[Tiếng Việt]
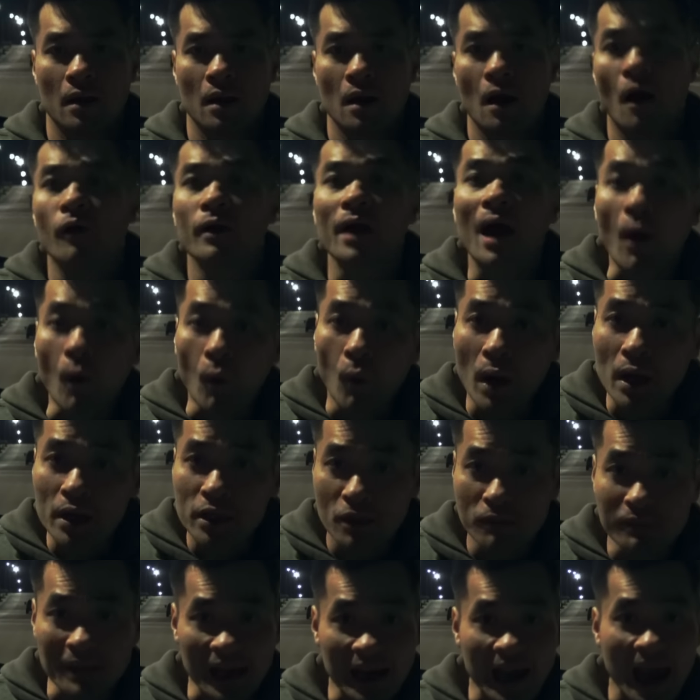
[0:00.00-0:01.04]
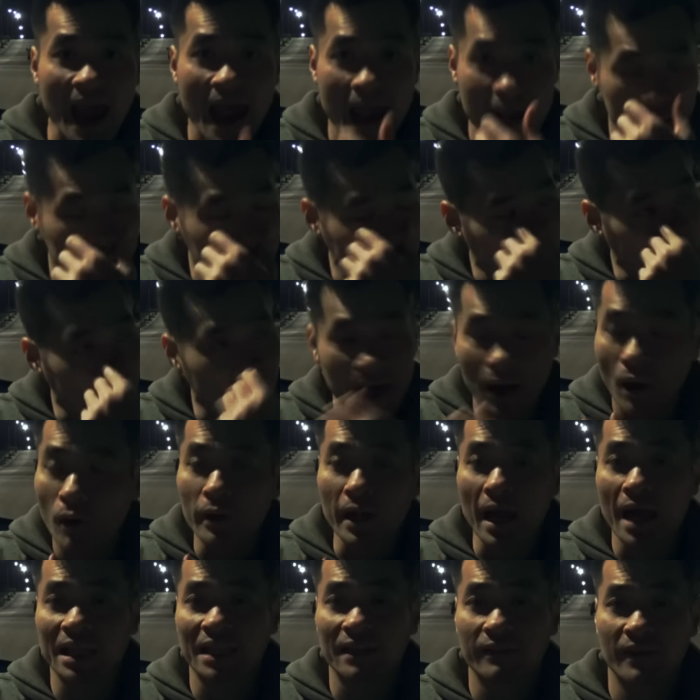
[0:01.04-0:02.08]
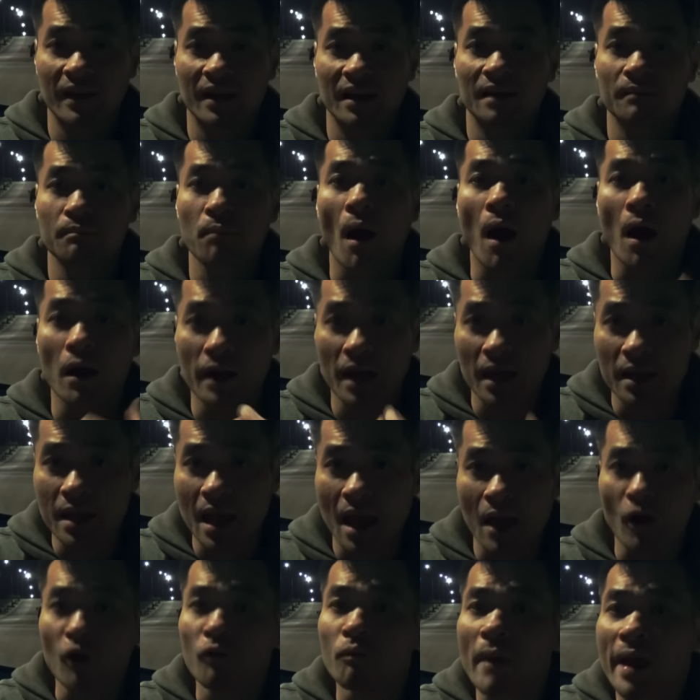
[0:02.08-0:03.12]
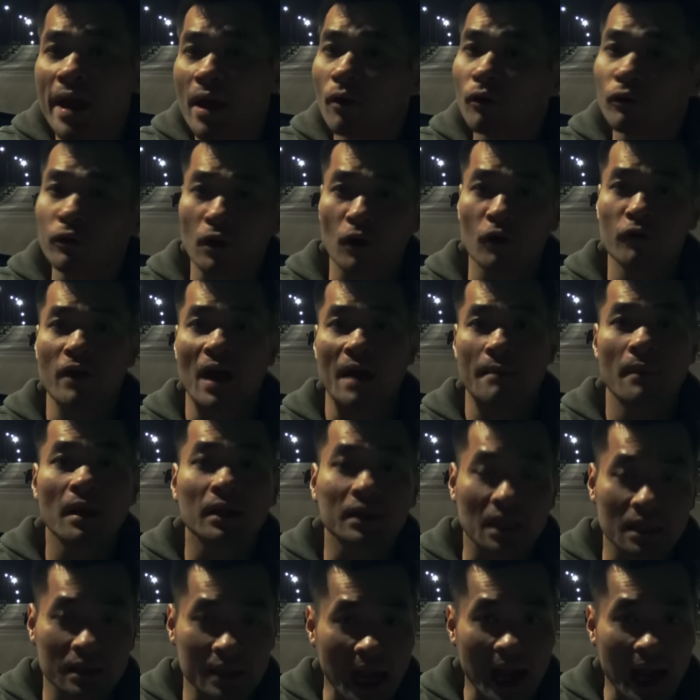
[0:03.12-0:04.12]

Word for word: Hồi đầu á, chúng ta nghe, chúng ta nghĩ là ok, tại vì party về, uống bia uống rượu về mất tỉnh